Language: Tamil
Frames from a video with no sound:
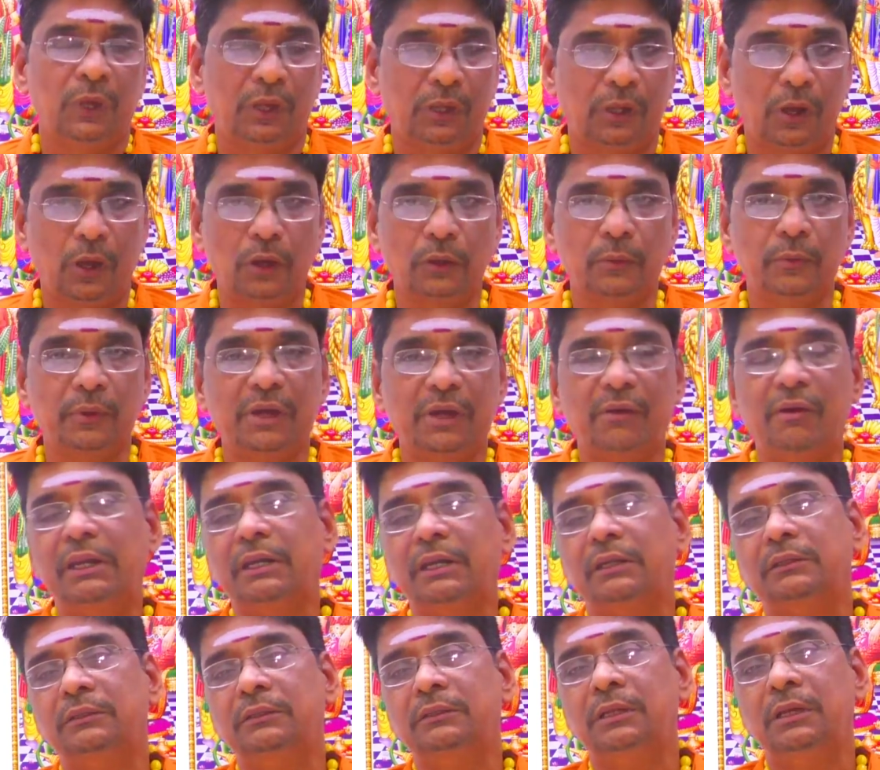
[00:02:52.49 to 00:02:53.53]
ராகு பகவான்
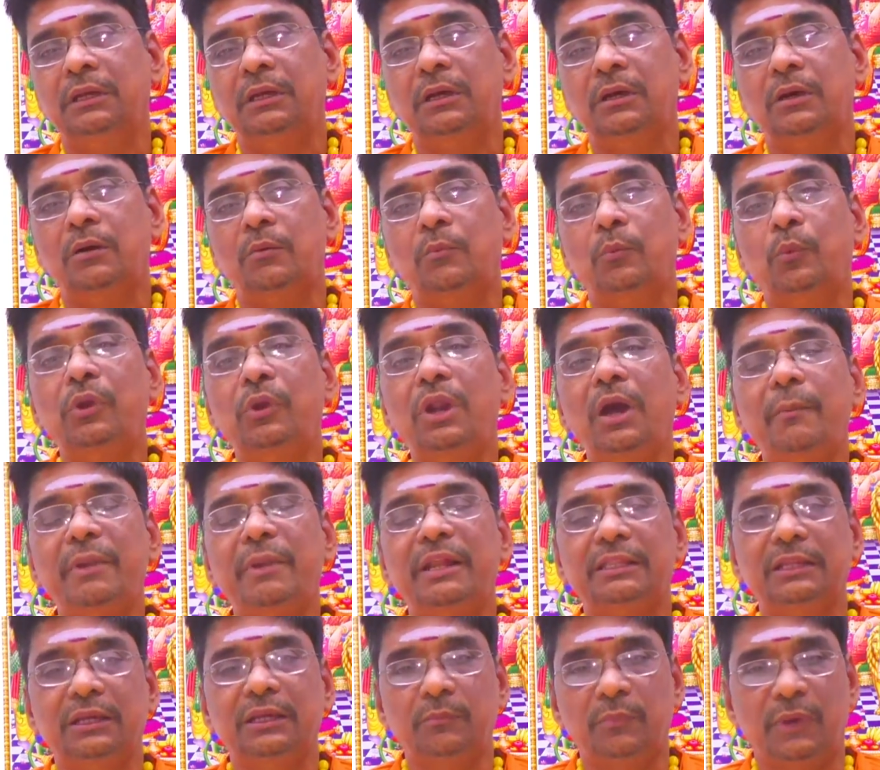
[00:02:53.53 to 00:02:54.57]
மூணாம்
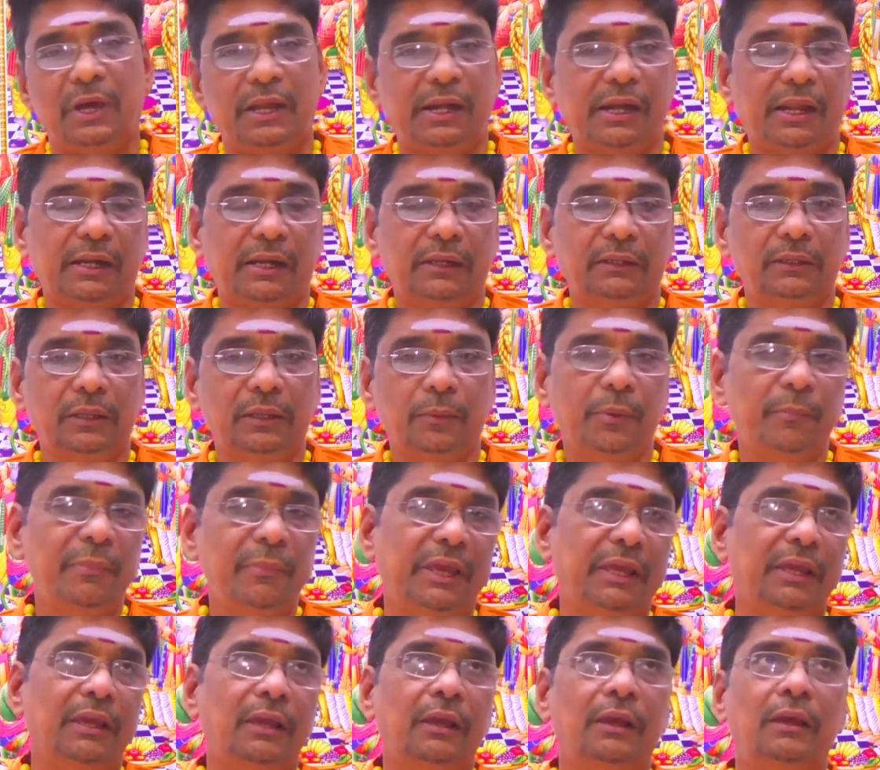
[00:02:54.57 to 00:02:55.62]
இடத்துக்கு மாறுறார்
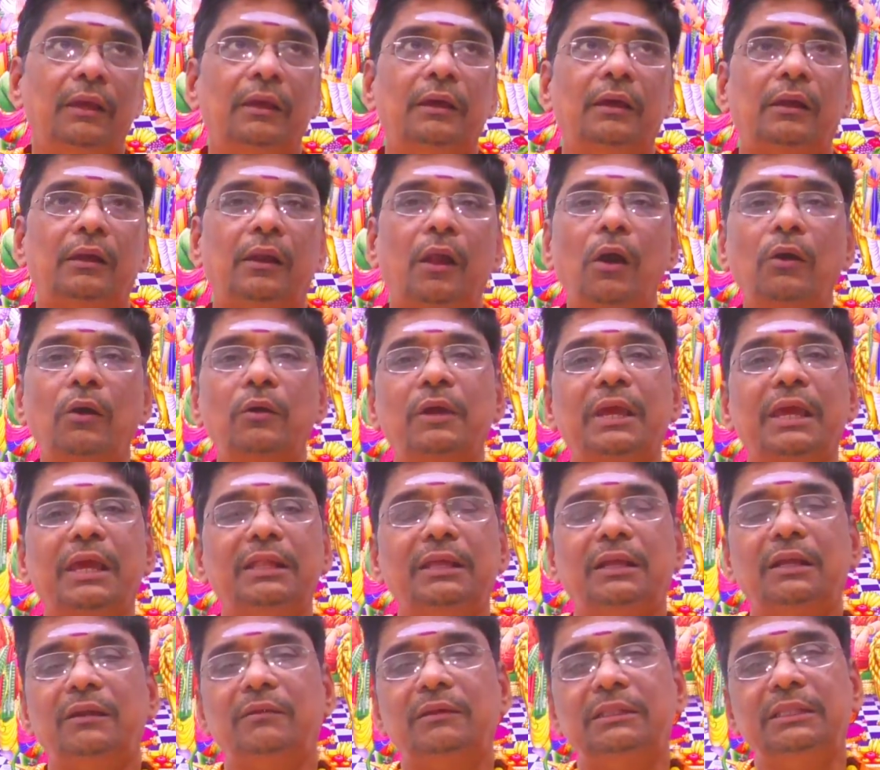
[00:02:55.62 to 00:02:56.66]
எப்பவுமே ராகு
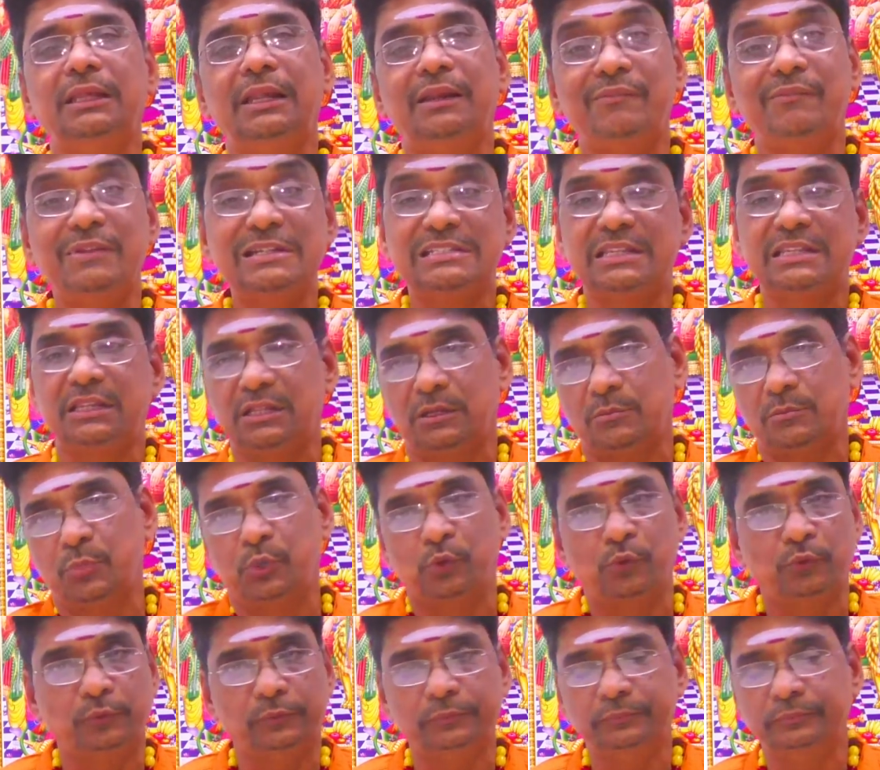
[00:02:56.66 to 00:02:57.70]
கேதுக்கள் வந்து ரிவர்ஸில் தான்
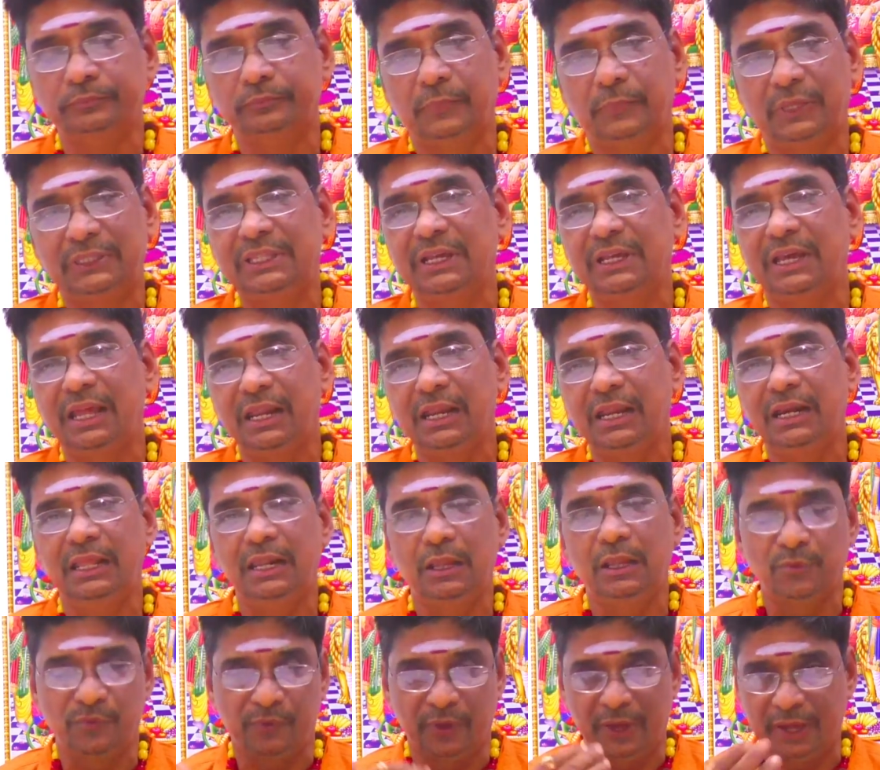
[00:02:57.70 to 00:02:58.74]
போகும் மற்ற கிரகங்கள்
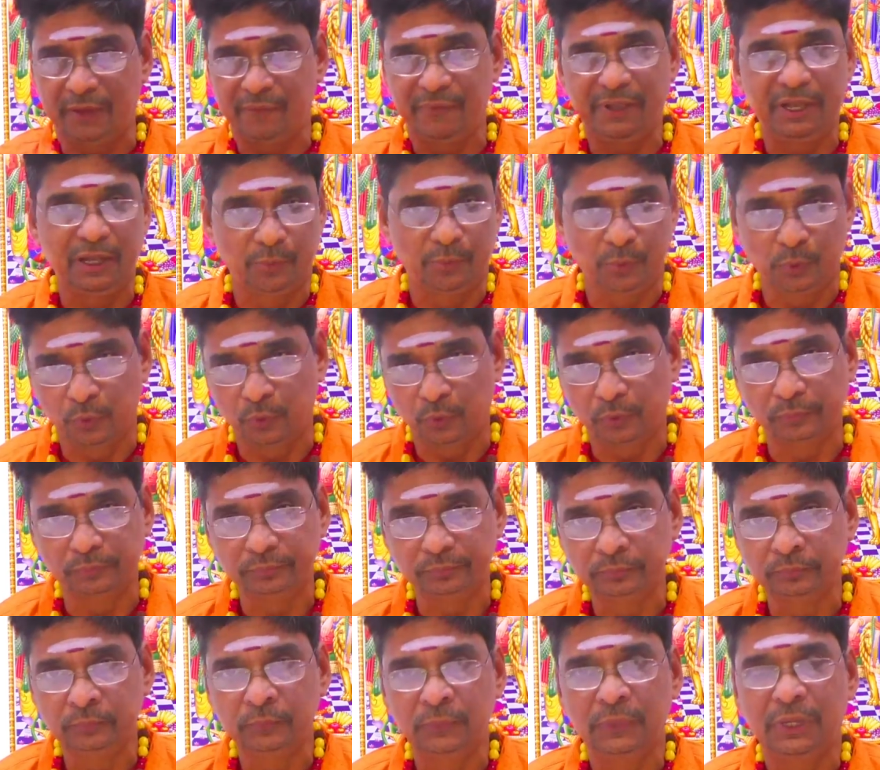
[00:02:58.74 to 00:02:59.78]
எல்லாம் ஃபார்வேர்டில் போகும்
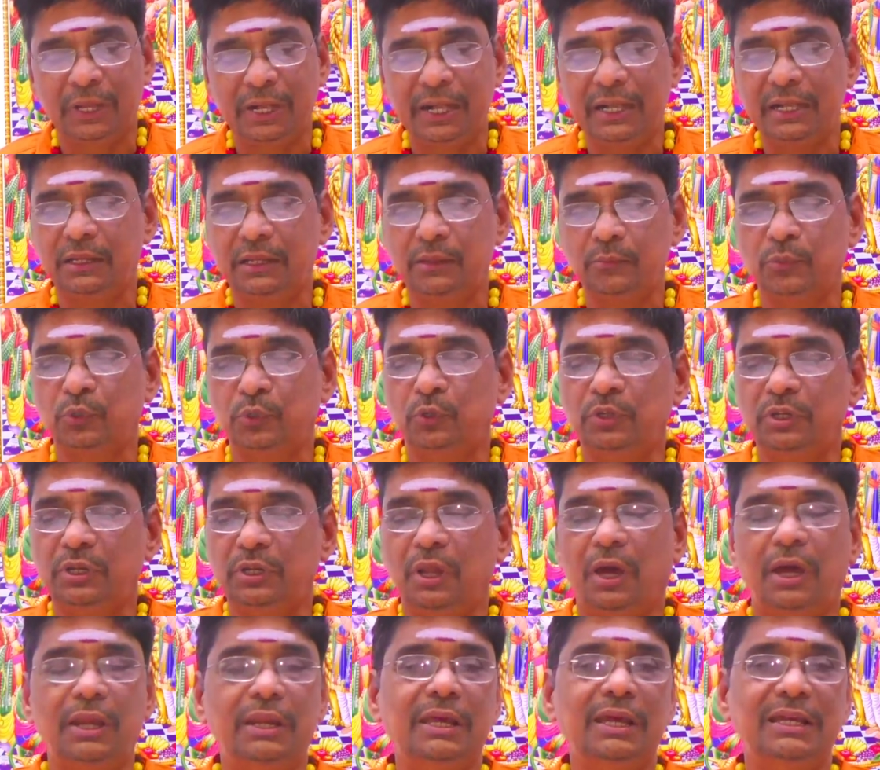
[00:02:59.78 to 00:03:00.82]
ரெண்டு மூணு
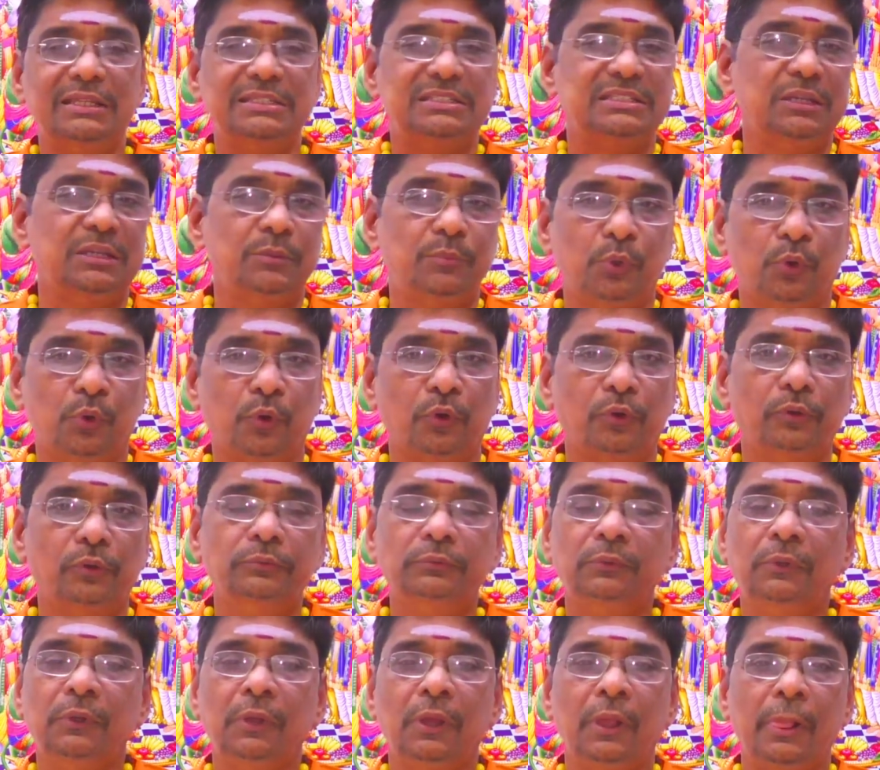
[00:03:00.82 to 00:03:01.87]
நாலு அஞ்சுன்னு போகும்
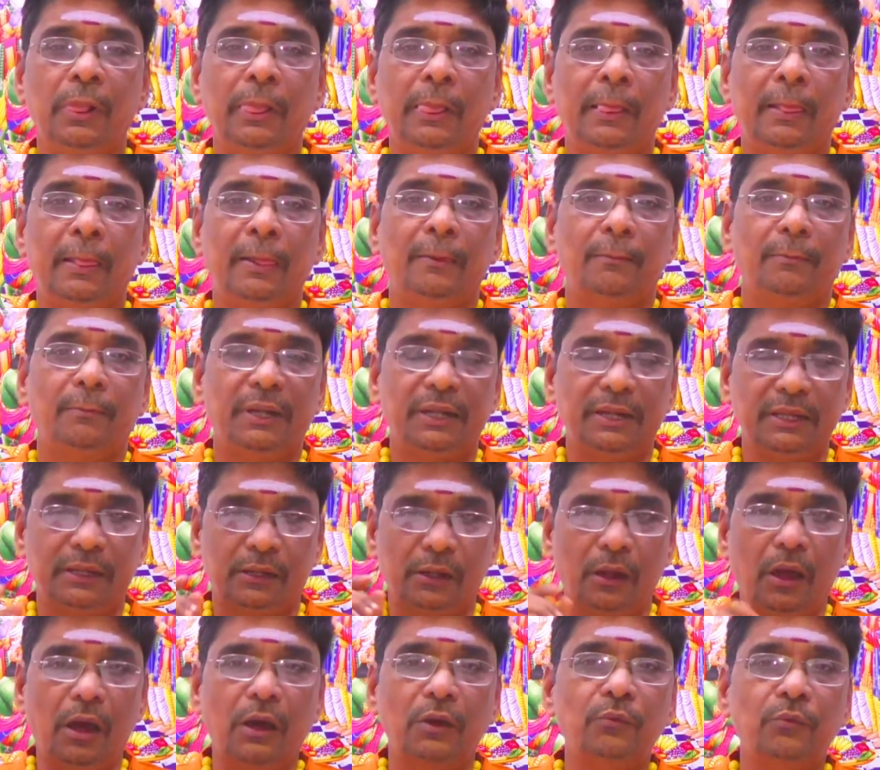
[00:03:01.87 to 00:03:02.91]
பட்
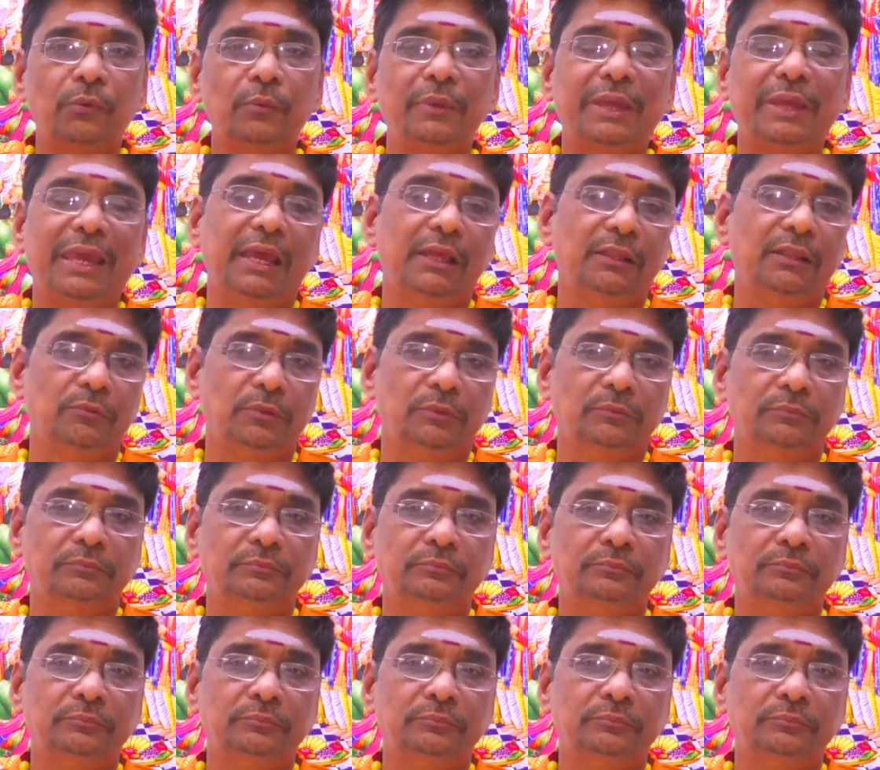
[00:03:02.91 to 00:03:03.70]
ராகுவும் கேதுவும்